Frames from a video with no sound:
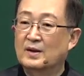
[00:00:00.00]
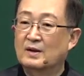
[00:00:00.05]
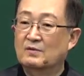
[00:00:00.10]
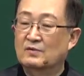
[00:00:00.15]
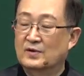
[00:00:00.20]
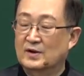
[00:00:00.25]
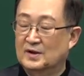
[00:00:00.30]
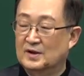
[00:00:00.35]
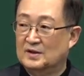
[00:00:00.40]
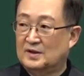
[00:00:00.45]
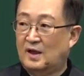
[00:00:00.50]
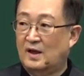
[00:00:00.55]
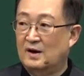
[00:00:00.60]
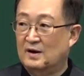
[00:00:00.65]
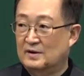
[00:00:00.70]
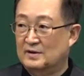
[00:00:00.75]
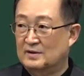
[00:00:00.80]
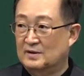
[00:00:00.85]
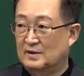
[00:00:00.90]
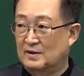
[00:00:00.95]
우리가
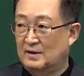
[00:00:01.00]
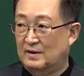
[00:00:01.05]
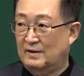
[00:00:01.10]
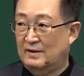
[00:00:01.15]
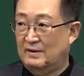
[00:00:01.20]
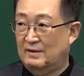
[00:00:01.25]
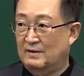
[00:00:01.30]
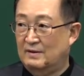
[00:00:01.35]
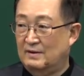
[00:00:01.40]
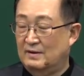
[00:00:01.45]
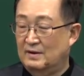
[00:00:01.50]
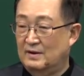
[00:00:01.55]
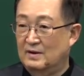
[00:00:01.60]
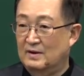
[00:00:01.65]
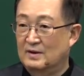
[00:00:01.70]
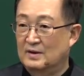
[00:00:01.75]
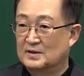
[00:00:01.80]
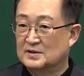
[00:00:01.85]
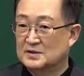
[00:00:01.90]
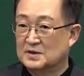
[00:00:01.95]
대하는데
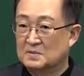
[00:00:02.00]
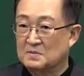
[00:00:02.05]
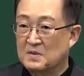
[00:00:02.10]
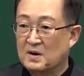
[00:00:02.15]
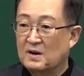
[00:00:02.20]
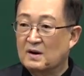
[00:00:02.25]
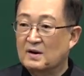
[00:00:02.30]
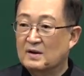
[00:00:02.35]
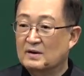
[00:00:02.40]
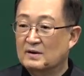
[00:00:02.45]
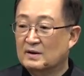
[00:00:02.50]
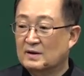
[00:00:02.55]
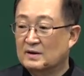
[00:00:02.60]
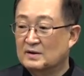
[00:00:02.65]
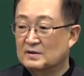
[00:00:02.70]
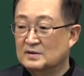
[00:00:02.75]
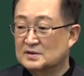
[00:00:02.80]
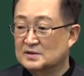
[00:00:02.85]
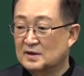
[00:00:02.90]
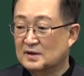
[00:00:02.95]
정말 이렇게
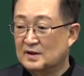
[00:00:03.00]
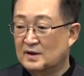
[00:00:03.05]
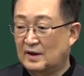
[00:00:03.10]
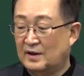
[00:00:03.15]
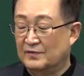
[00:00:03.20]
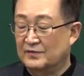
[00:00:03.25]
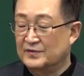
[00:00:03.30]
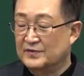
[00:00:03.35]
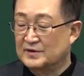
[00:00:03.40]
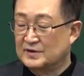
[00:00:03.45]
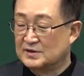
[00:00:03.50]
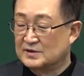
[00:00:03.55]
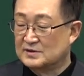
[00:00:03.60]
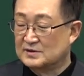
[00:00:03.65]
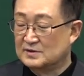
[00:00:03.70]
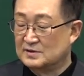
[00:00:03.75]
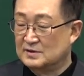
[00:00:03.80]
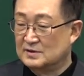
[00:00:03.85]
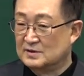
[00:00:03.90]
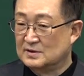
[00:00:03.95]
의자에
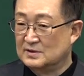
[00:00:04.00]
앉아서